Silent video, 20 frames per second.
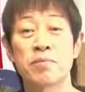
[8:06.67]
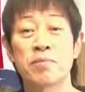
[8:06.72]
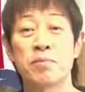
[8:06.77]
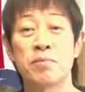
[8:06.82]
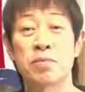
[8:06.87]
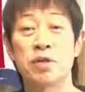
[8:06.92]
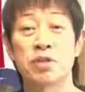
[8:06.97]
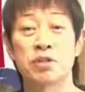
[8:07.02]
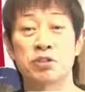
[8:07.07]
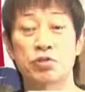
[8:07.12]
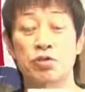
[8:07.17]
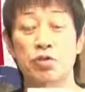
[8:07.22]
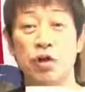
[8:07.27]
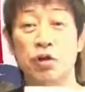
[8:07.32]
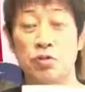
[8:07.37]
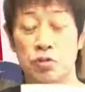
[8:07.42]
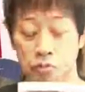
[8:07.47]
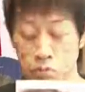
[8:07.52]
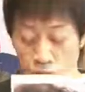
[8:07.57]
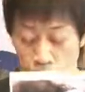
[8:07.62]
明治それ
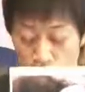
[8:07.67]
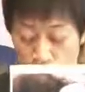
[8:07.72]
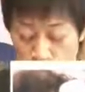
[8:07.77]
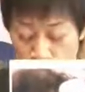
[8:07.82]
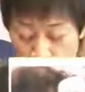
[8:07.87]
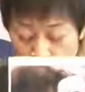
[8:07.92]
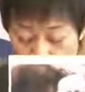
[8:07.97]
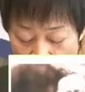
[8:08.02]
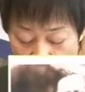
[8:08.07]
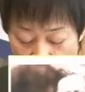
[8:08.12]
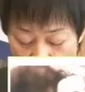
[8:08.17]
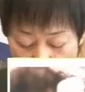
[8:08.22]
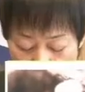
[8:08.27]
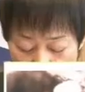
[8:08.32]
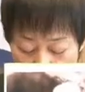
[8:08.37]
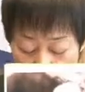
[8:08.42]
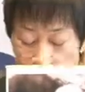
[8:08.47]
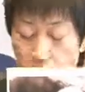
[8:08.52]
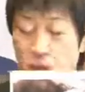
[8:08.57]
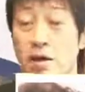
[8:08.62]
よりもちょっとね、
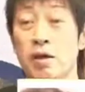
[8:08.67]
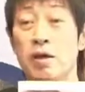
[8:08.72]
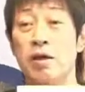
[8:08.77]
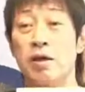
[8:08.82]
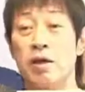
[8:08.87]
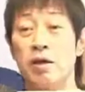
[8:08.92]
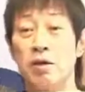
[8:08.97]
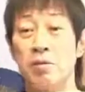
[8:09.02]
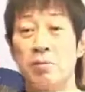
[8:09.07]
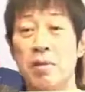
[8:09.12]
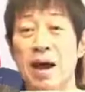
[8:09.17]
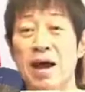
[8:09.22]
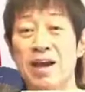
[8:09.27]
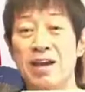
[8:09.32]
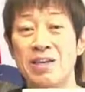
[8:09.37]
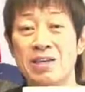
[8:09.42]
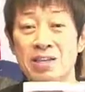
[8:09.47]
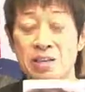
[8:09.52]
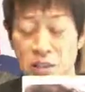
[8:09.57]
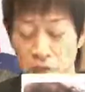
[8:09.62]
えー、
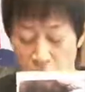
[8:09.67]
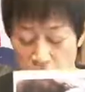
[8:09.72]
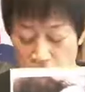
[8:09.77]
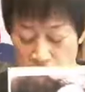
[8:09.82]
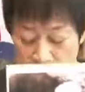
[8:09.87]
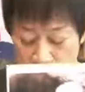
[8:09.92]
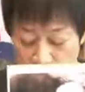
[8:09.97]
前に4